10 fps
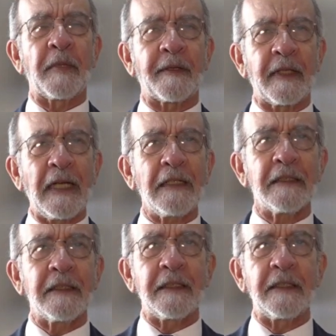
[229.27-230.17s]
¿verdad?
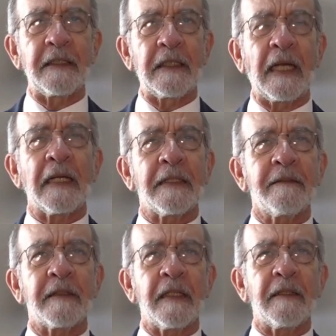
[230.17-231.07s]
Y la
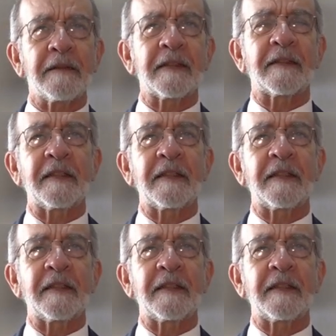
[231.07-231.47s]
gente se